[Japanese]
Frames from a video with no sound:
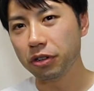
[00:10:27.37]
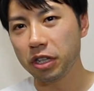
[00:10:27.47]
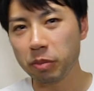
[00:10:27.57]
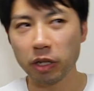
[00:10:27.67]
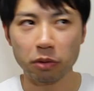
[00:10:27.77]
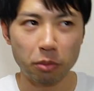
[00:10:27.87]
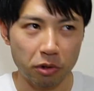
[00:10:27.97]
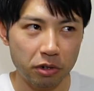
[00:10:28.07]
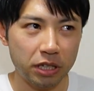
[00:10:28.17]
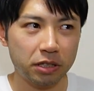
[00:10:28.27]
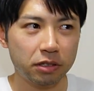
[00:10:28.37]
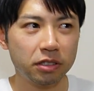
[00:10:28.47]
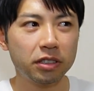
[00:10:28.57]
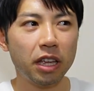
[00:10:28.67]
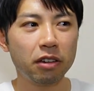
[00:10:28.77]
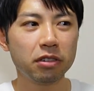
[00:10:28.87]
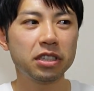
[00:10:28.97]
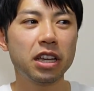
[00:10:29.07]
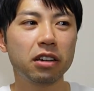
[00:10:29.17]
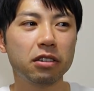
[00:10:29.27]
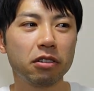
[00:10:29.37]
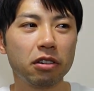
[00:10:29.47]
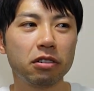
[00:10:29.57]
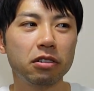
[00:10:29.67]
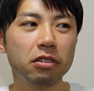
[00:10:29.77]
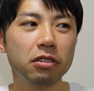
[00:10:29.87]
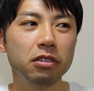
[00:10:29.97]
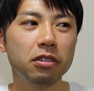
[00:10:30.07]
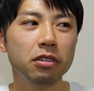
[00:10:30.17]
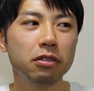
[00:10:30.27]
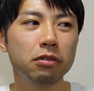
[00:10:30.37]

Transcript: 今の僕が作っているオズニャックの曲